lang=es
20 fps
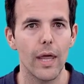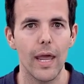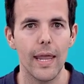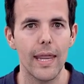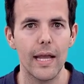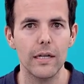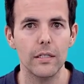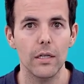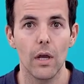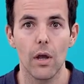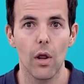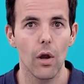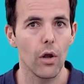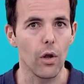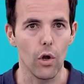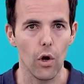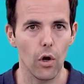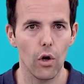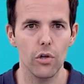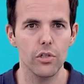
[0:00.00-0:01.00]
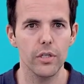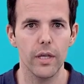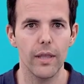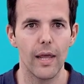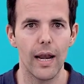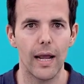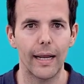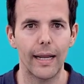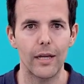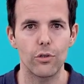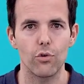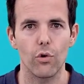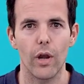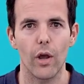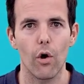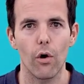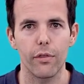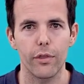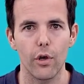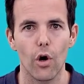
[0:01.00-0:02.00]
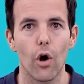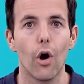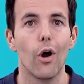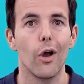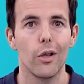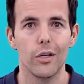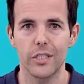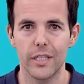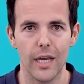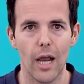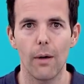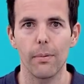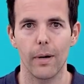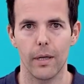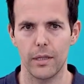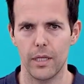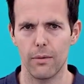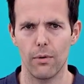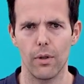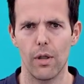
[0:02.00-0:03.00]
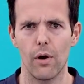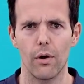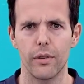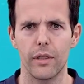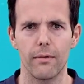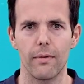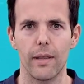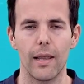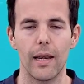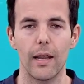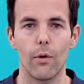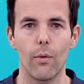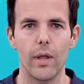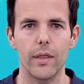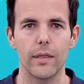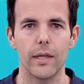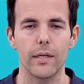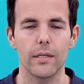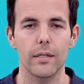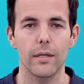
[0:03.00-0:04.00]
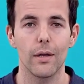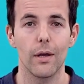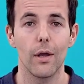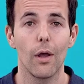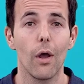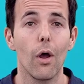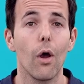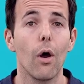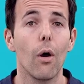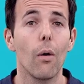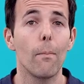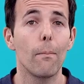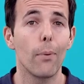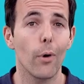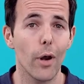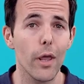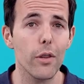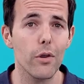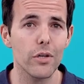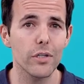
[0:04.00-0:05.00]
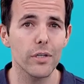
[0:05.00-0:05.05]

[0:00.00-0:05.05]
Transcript: de ellas no consideran que su negocio sea objetivo de los ciberdelincuentes. Por ello